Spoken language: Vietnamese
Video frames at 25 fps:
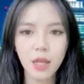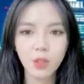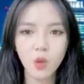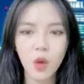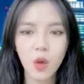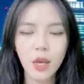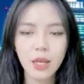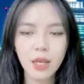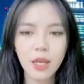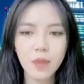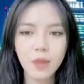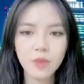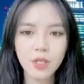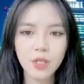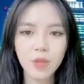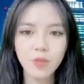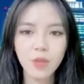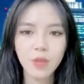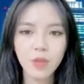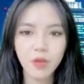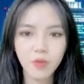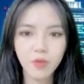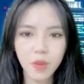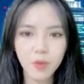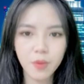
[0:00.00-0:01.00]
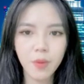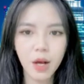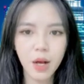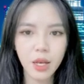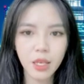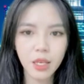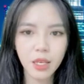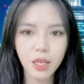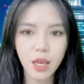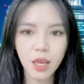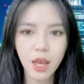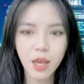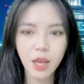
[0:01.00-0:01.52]
thuê 500 nhân viên mới
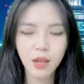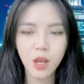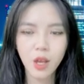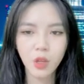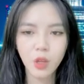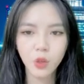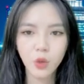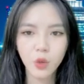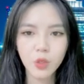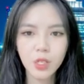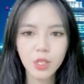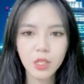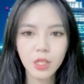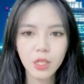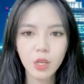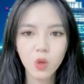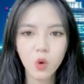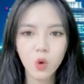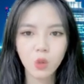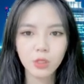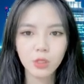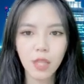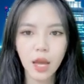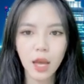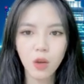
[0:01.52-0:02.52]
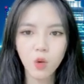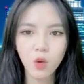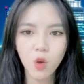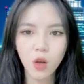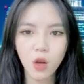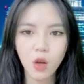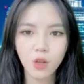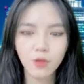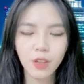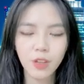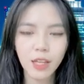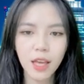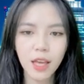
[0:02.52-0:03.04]
để tổ chức các cuộc thảo luận với